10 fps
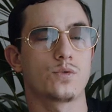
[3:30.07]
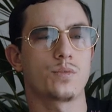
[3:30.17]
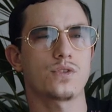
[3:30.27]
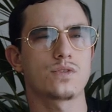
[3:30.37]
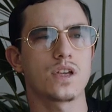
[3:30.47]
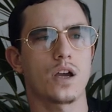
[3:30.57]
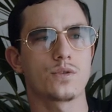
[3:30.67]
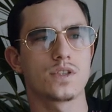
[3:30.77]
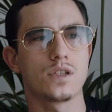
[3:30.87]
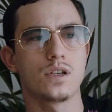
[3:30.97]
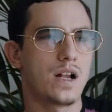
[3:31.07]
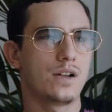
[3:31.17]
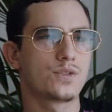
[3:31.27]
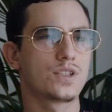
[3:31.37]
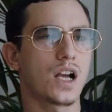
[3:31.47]
Parce qu'une personne qui a réussi,
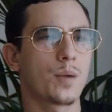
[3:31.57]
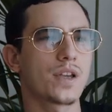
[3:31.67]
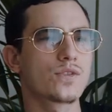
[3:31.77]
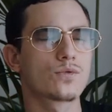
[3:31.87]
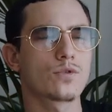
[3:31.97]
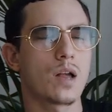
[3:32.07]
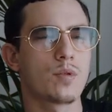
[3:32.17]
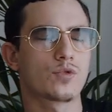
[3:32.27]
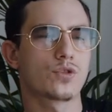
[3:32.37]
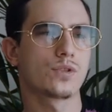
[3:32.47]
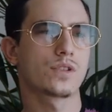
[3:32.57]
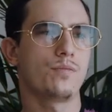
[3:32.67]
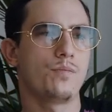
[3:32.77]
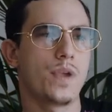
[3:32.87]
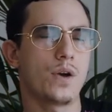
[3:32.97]
elle te dira après c'est toujours la même chose,
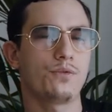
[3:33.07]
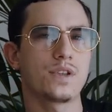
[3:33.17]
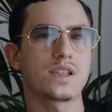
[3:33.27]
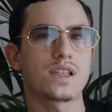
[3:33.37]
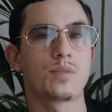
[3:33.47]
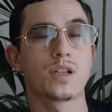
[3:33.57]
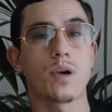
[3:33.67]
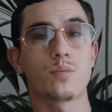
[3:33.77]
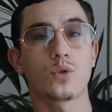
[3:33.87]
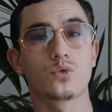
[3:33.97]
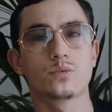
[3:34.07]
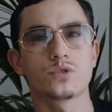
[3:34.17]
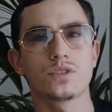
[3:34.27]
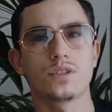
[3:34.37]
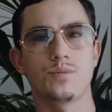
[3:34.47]
mais en fait ça s'applique pas pour tout le
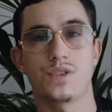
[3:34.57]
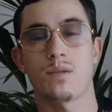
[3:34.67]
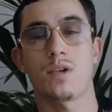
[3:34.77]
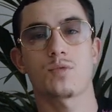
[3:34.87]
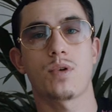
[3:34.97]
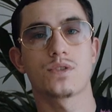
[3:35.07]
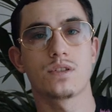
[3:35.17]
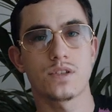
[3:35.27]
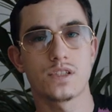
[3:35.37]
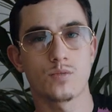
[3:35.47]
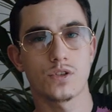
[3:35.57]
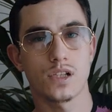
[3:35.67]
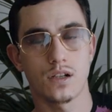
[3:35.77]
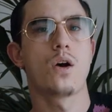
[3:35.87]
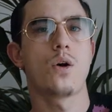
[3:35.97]
monde et puis ça marche pas aussi facilement que
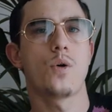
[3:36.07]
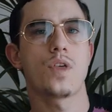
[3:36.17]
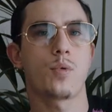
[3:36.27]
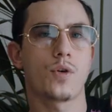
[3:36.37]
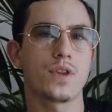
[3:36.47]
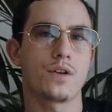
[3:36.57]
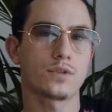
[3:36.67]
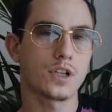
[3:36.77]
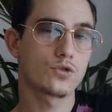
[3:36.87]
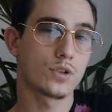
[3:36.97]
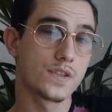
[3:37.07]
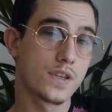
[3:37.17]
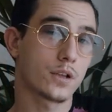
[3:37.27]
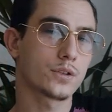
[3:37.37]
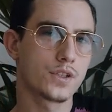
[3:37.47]
ça. On apprend davantage sur
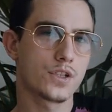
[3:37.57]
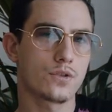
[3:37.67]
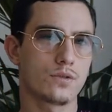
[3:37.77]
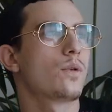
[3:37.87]
les erreurs des gens.